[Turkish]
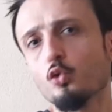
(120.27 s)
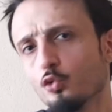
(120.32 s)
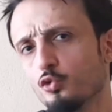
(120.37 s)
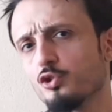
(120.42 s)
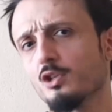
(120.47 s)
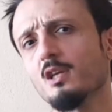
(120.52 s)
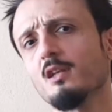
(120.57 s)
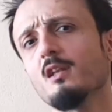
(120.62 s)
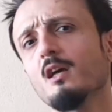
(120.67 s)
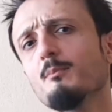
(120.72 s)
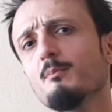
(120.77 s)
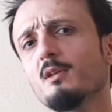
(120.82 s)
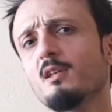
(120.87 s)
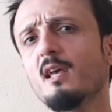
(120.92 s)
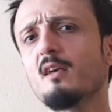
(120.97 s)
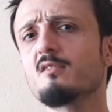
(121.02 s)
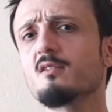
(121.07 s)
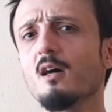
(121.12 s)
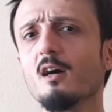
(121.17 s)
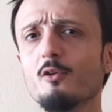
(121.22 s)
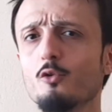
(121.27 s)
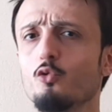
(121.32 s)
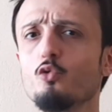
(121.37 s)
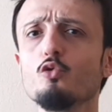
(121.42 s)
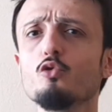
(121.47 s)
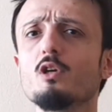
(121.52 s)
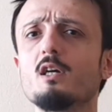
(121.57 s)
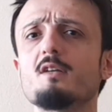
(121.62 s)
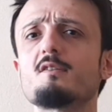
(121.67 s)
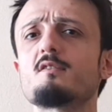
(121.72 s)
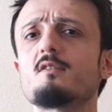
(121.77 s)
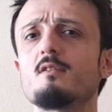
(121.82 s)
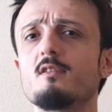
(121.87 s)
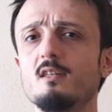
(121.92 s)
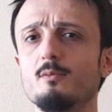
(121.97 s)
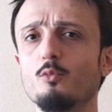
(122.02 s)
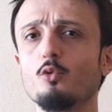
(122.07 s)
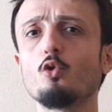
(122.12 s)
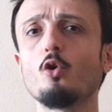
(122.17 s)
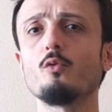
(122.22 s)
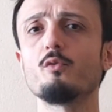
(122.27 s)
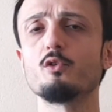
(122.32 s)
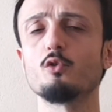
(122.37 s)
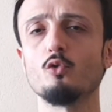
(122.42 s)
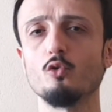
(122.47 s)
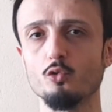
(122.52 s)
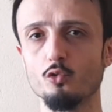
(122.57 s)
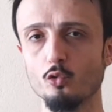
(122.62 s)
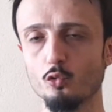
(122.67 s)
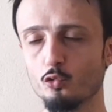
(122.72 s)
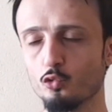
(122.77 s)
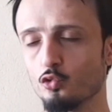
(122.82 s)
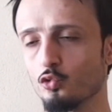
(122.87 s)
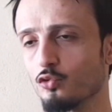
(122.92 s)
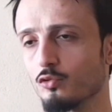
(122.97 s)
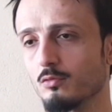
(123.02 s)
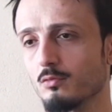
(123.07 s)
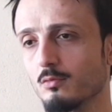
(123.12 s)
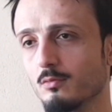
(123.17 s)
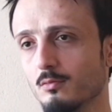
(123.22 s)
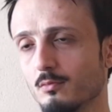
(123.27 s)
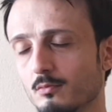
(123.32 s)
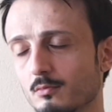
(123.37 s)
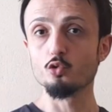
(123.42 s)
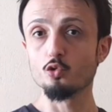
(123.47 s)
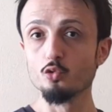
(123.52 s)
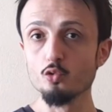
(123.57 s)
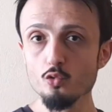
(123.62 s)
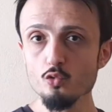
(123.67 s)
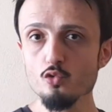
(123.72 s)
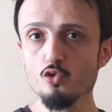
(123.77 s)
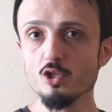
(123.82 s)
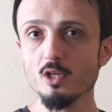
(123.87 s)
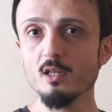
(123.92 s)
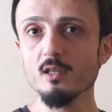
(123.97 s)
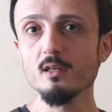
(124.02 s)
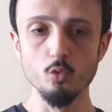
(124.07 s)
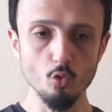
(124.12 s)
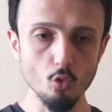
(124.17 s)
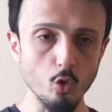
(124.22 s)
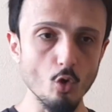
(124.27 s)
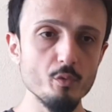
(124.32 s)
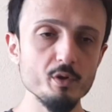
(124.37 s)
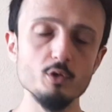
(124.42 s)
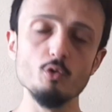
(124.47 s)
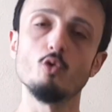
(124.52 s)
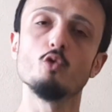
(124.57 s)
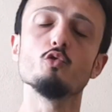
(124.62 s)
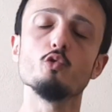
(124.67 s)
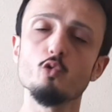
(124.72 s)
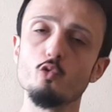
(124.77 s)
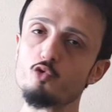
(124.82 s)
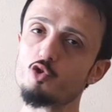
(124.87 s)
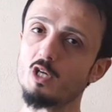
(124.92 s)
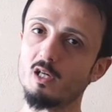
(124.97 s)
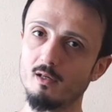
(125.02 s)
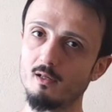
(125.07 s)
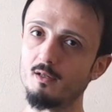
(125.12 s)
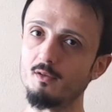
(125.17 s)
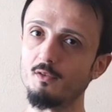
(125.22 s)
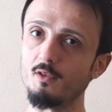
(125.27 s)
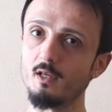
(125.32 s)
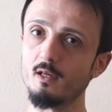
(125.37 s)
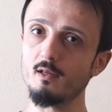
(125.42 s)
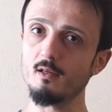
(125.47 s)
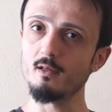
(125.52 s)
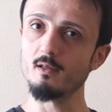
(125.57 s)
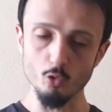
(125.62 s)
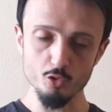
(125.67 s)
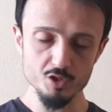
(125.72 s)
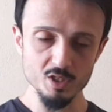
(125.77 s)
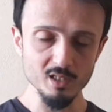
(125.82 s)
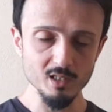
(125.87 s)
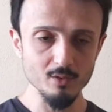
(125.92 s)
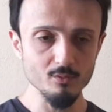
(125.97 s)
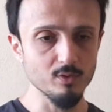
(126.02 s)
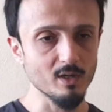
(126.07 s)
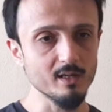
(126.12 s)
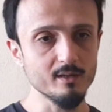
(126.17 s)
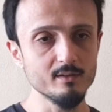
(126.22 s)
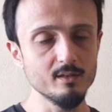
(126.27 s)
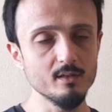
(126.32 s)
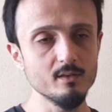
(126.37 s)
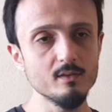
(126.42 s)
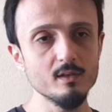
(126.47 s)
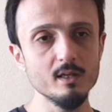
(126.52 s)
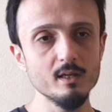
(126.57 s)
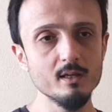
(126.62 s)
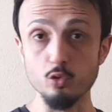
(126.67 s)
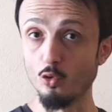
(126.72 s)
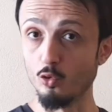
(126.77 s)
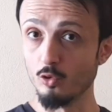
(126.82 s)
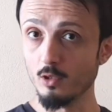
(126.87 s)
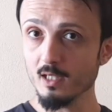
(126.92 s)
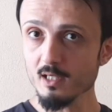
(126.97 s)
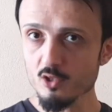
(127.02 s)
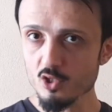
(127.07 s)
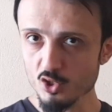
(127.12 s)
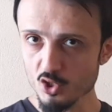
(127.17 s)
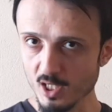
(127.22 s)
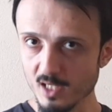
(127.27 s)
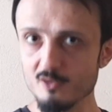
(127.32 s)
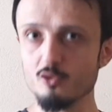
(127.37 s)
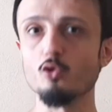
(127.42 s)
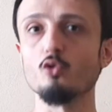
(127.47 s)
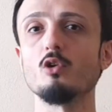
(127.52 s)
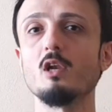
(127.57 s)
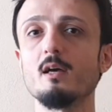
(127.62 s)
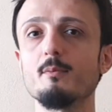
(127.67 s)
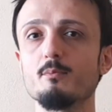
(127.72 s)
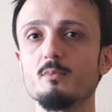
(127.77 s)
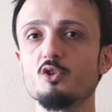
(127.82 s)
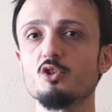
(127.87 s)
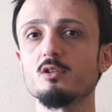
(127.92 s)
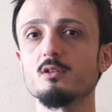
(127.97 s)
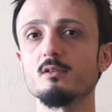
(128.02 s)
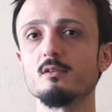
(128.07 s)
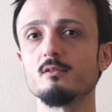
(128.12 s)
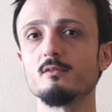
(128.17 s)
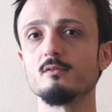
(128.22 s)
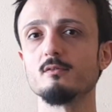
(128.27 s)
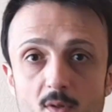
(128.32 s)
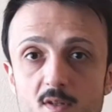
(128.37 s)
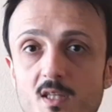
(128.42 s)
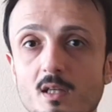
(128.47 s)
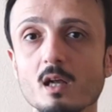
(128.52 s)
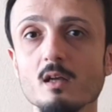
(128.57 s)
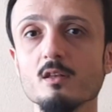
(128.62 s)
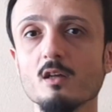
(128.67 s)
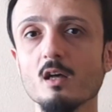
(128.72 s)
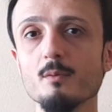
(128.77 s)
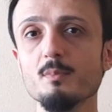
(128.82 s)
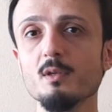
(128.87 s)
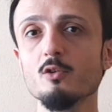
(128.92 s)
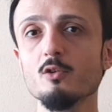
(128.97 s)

çok sıradan bir tezahürüydü aslında bu Covid-19. Düşününce bu Covid-19 hakkında oysaki vaktinde tonlarca şey söylenmişti. Mesela daha